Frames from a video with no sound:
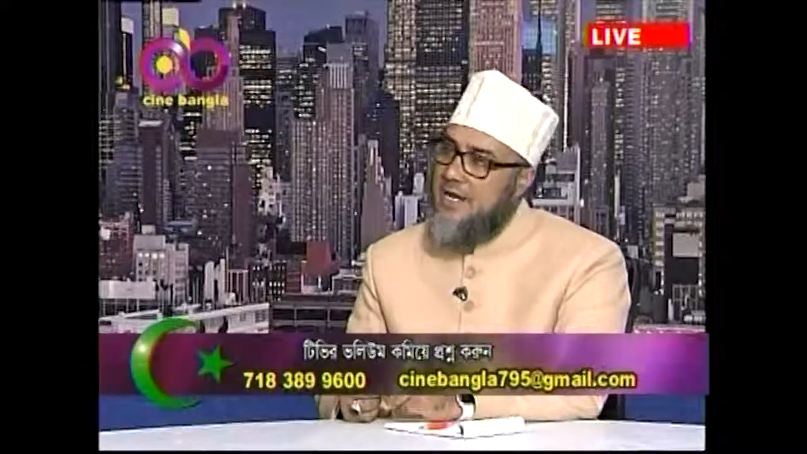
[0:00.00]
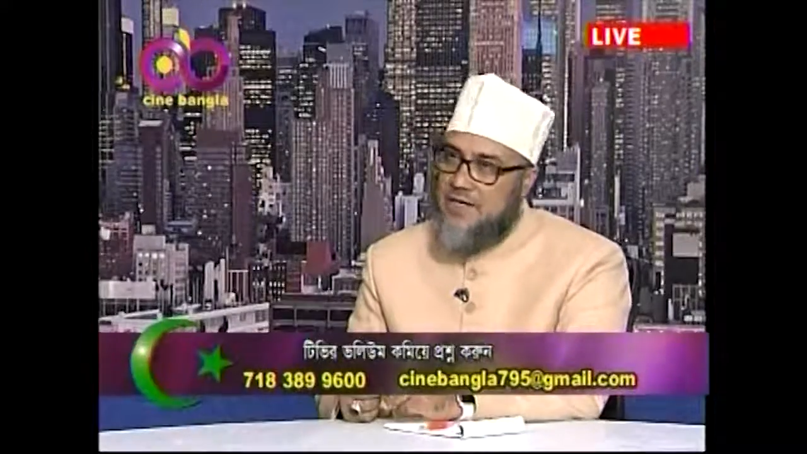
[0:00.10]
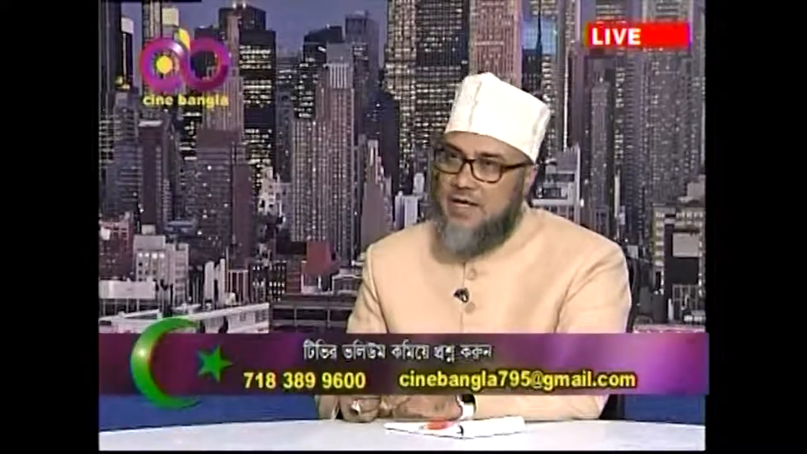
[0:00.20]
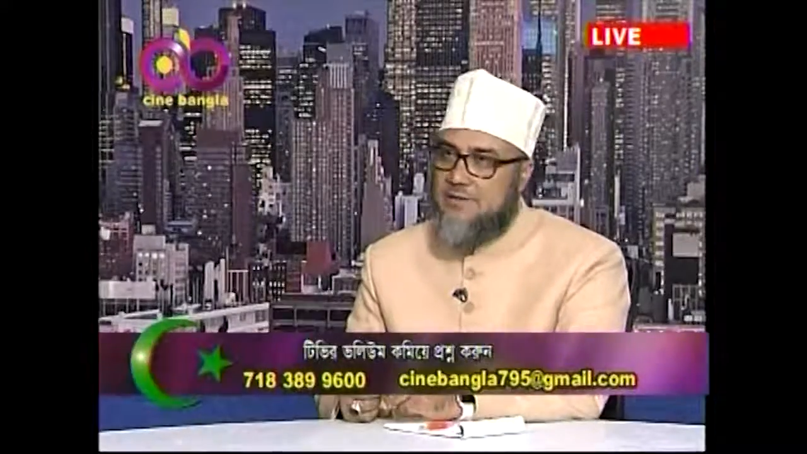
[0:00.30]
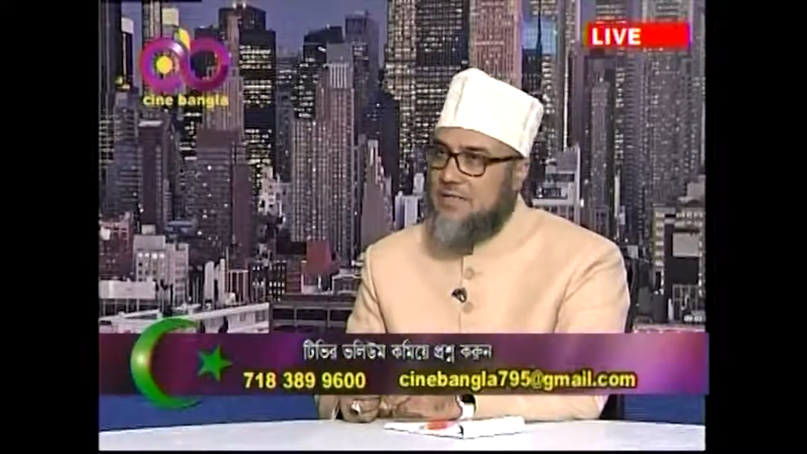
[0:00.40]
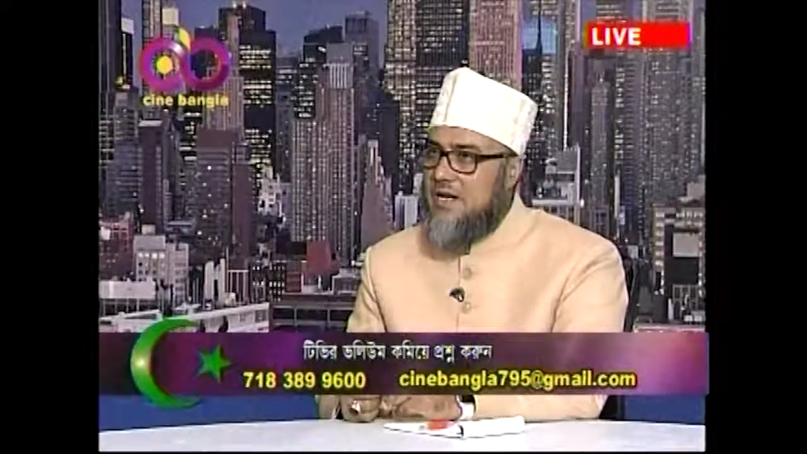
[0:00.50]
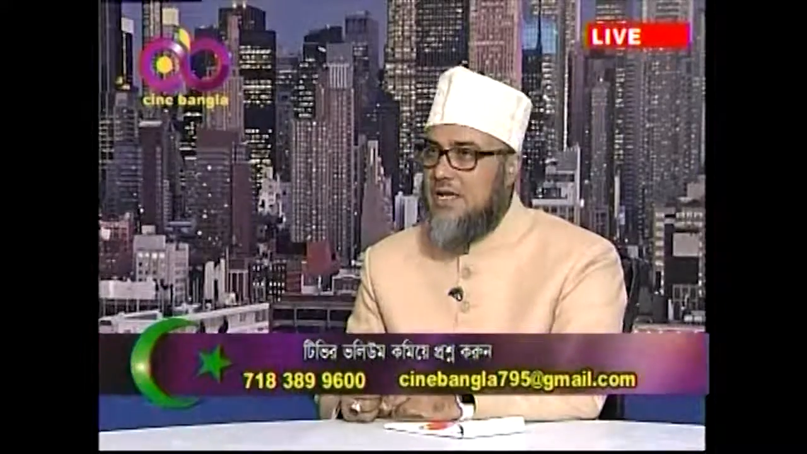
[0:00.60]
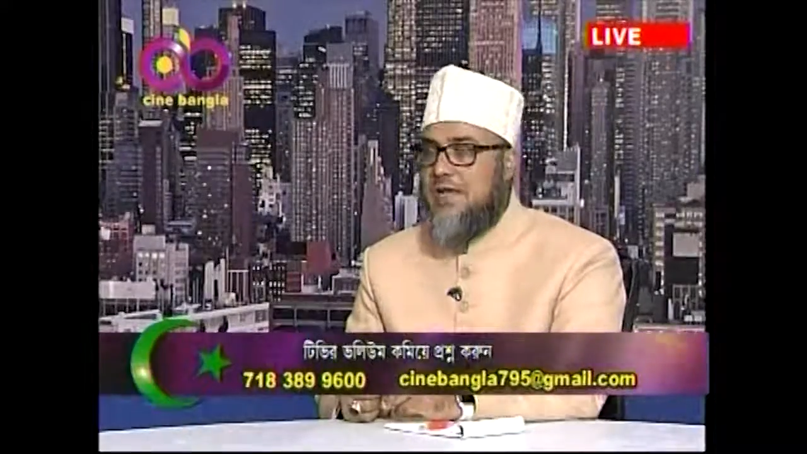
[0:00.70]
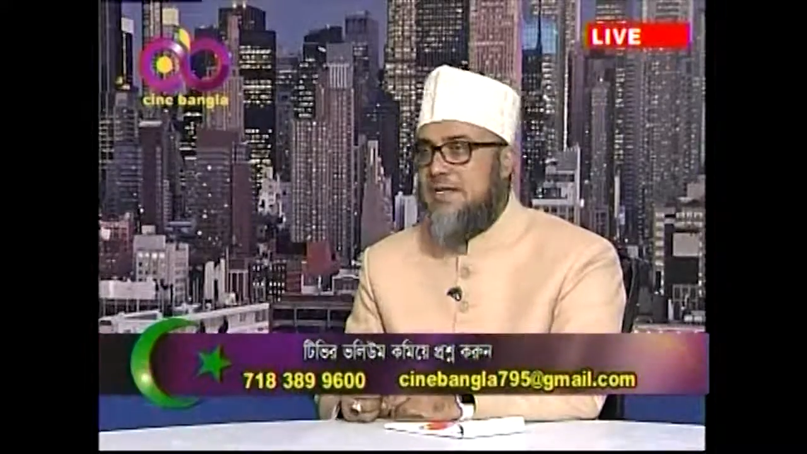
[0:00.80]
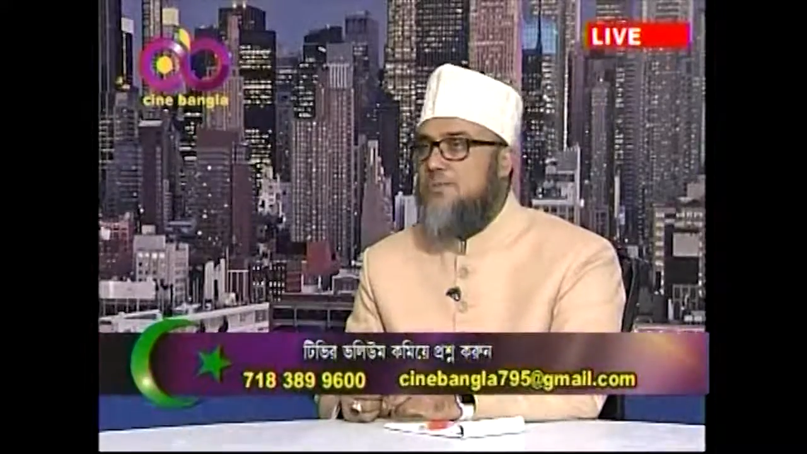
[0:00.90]
এটার দ্বারা
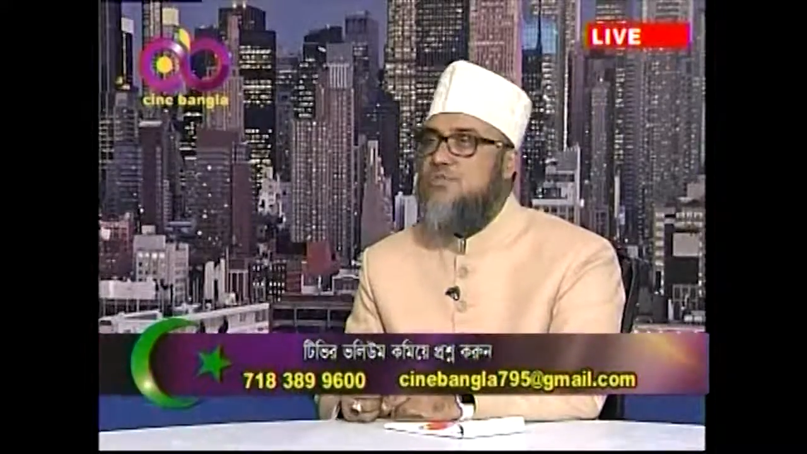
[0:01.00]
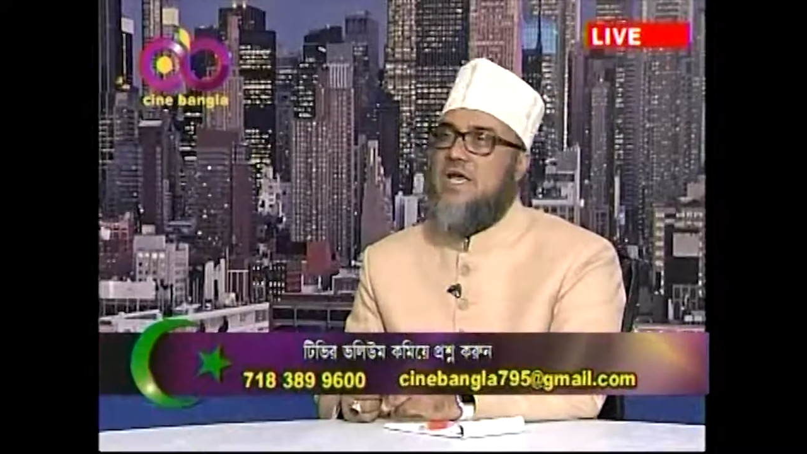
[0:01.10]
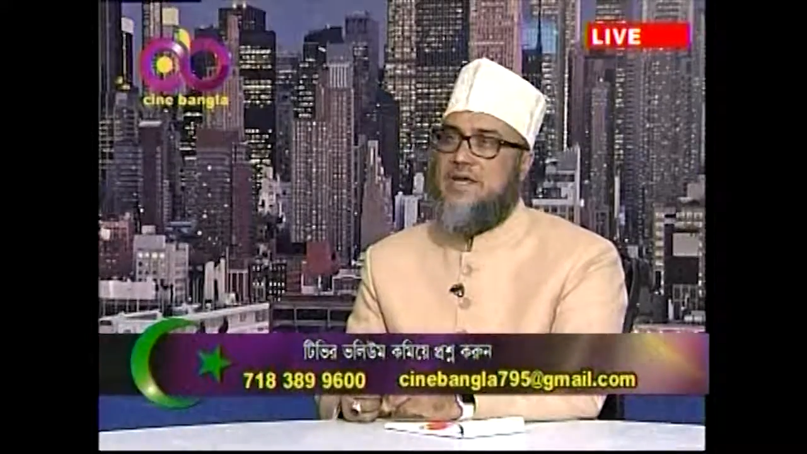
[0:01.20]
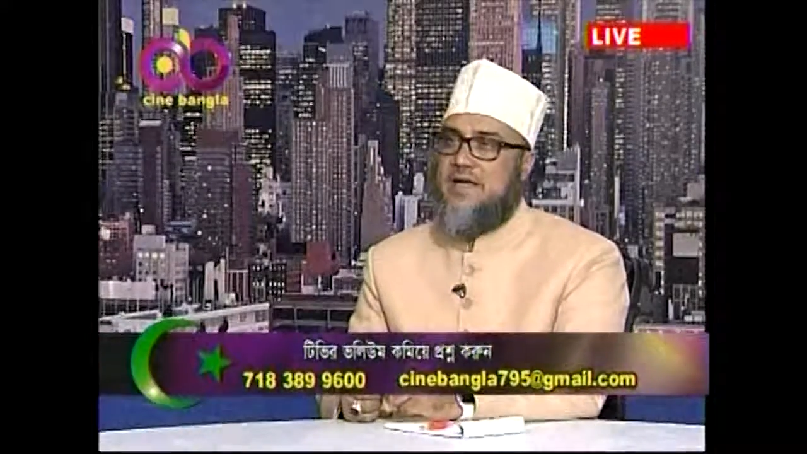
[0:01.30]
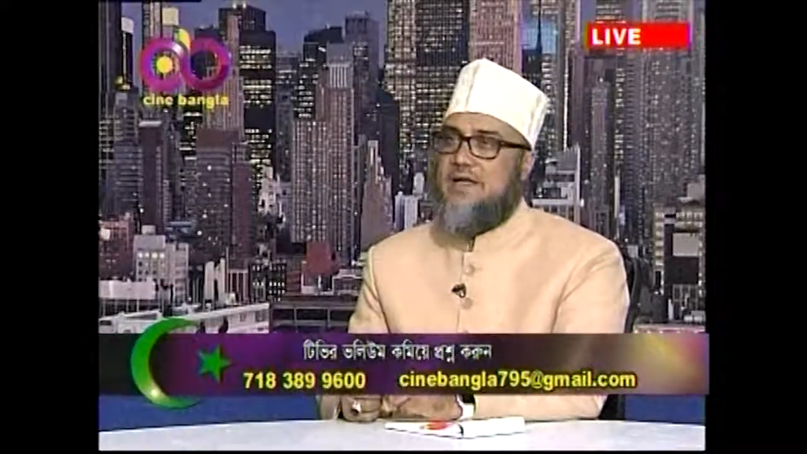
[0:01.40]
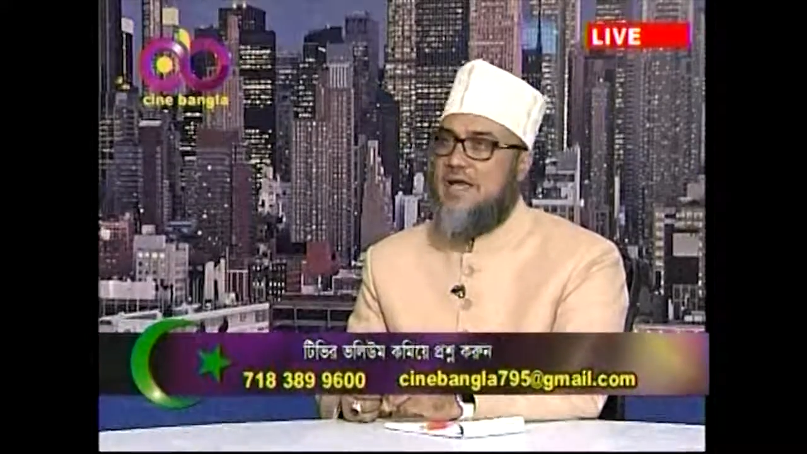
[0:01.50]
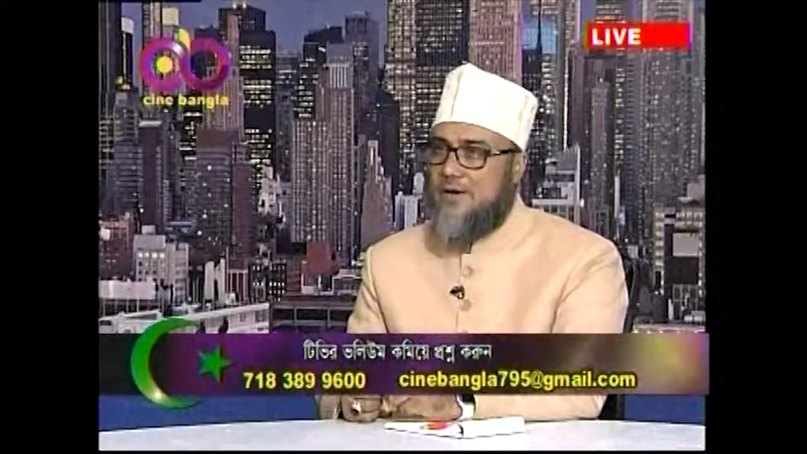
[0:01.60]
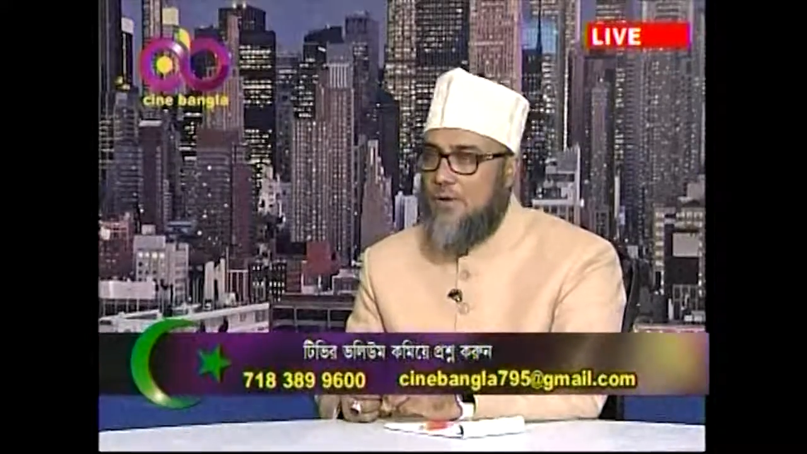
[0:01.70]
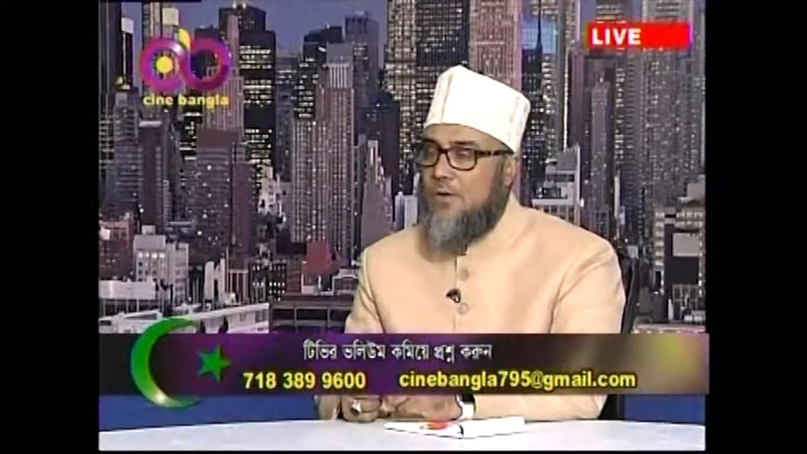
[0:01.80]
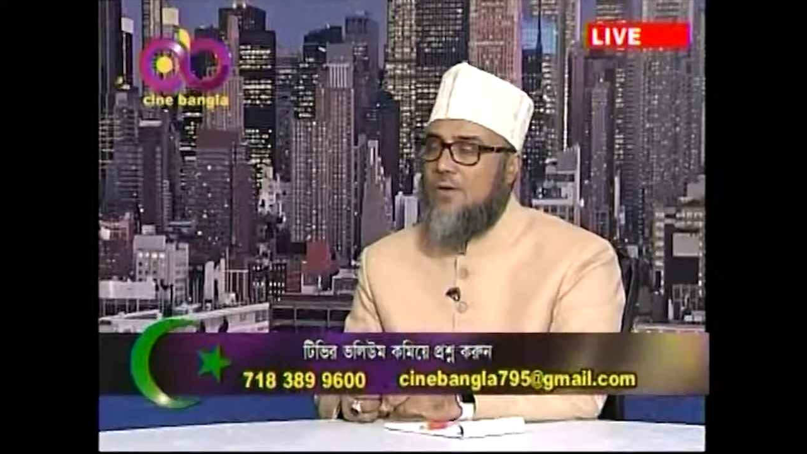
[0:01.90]
এটা বুঝায় না কেন